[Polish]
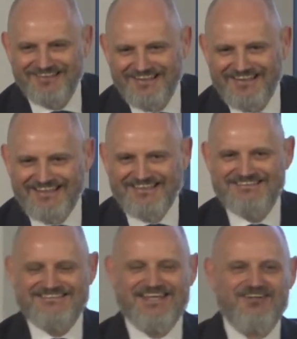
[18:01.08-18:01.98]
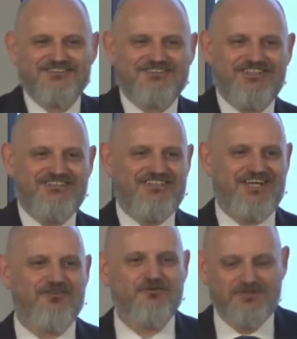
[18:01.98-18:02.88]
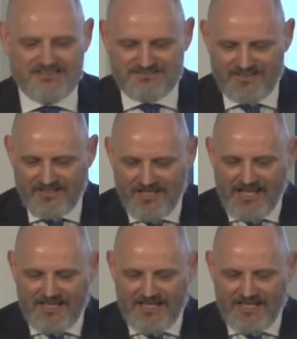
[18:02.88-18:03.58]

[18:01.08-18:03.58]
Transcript: e, z tego, co się dzisiaj wokół nas dzieje, ale